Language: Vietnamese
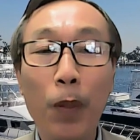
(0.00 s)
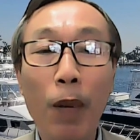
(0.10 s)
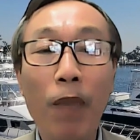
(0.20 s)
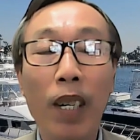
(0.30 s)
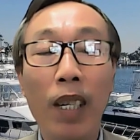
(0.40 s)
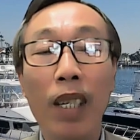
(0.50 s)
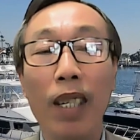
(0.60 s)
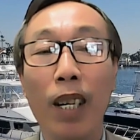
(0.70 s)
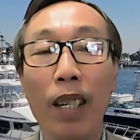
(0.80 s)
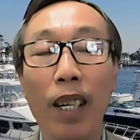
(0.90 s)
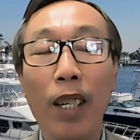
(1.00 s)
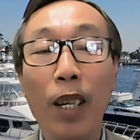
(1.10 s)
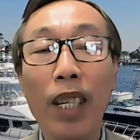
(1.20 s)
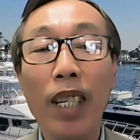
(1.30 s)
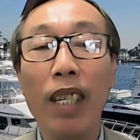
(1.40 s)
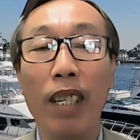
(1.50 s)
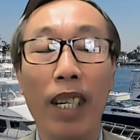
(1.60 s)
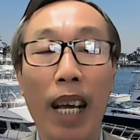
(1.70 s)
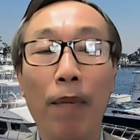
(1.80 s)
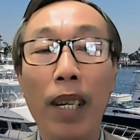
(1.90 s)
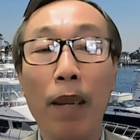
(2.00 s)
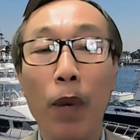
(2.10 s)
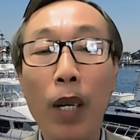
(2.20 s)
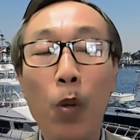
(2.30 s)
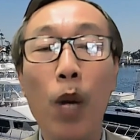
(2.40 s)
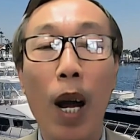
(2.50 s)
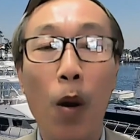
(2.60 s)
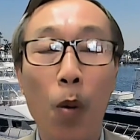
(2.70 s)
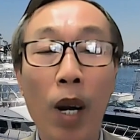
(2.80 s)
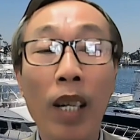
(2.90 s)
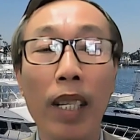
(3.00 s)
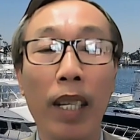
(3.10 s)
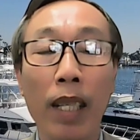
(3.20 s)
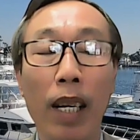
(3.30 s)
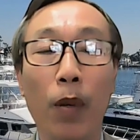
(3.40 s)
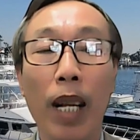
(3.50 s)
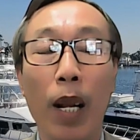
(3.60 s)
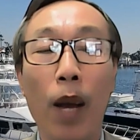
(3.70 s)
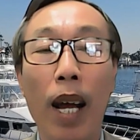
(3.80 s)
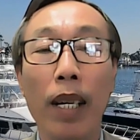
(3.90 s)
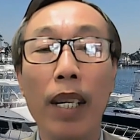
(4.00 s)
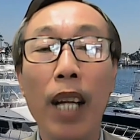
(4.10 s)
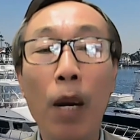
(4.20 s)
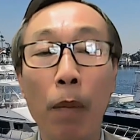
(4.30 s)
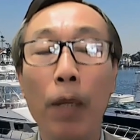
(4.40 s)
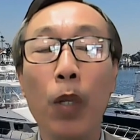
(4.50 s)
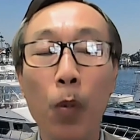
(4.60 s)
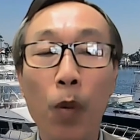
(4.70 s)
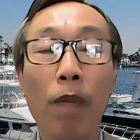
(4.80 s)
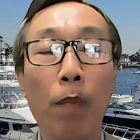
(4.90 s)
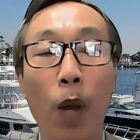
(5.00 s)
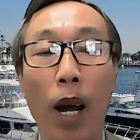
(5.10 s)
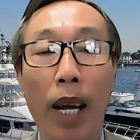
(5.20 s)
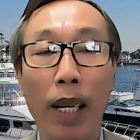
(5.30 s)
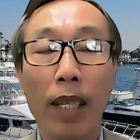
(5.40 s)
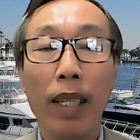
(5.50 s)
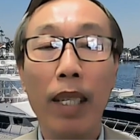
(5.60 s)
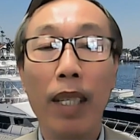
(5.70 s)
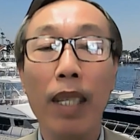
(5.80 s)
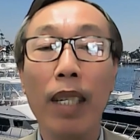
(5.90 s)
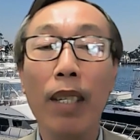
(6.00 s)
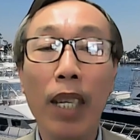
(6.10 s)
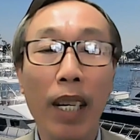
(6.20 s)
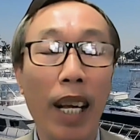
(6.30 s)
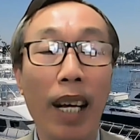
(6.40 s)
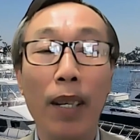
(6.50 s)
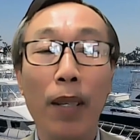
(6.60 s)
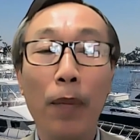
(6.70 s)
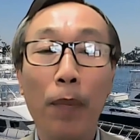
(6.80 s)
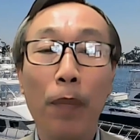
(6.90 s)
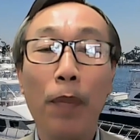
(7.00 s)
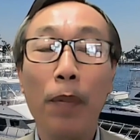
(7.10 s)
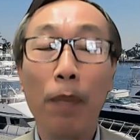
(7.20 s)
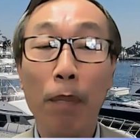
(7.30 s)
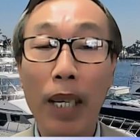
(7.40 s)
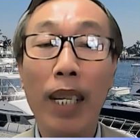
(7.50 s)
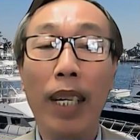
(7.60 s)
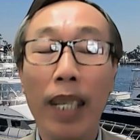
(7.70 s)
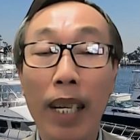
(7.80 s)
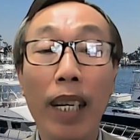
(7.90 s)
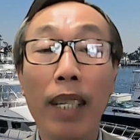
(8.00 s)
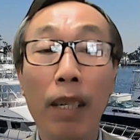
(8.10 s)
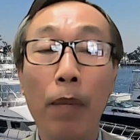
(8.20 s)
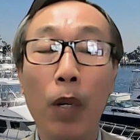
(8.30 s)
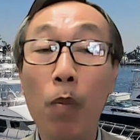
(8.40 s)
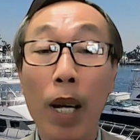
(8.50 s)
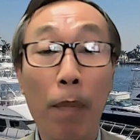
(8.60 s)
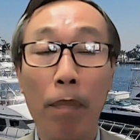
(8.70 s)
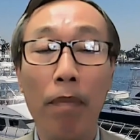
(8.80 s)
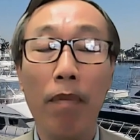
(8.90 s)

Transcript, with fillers: nó vướng nó nó đi ngược lại với một cái nhu cầu rất là thiết thực của Đài Loan là nếu mà bị Trung Quốc phong tỏa thì đương nhiên là Mỹ là cái, cái nước mà cung cấp